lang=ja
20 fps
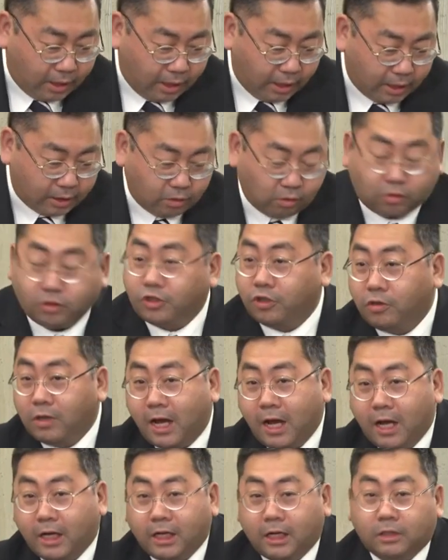えっと、ご紹
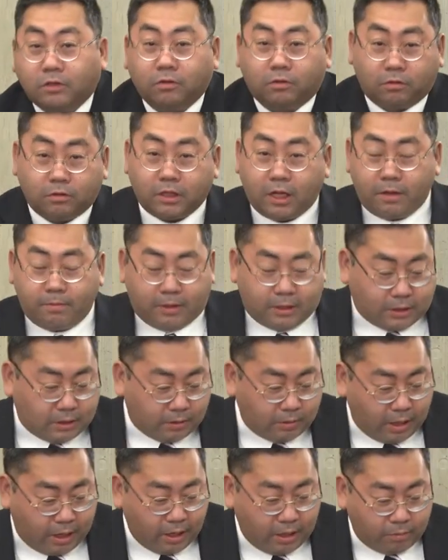介ありがとうございま
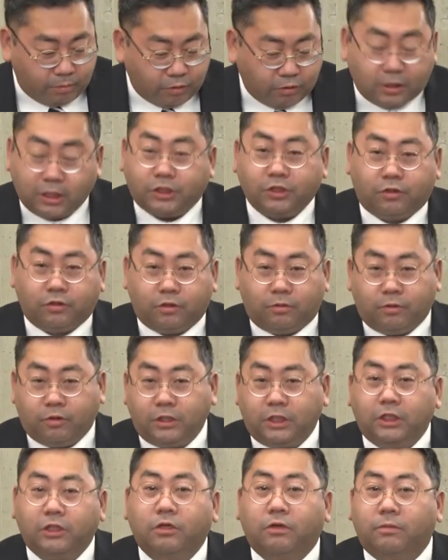す。えー、文化庁の
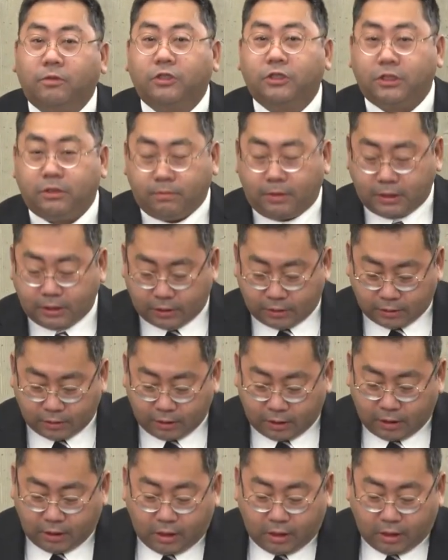森と申します。